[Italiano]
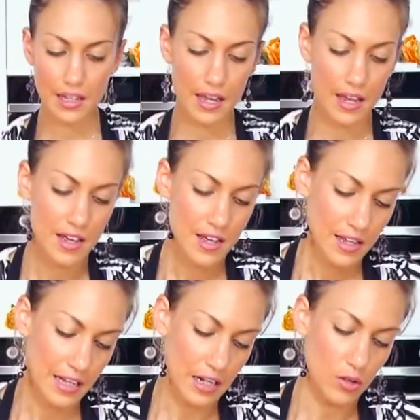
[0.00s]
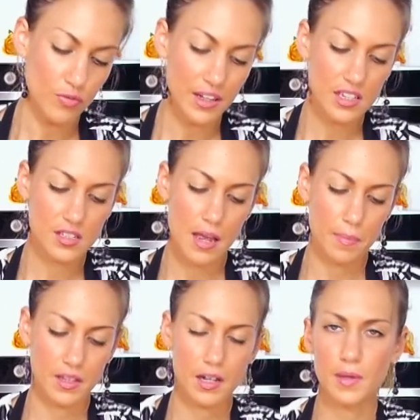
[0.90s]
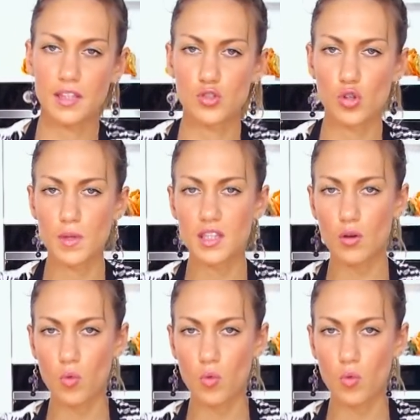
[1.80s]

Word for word: che l'uvetta si è praticamente assorbita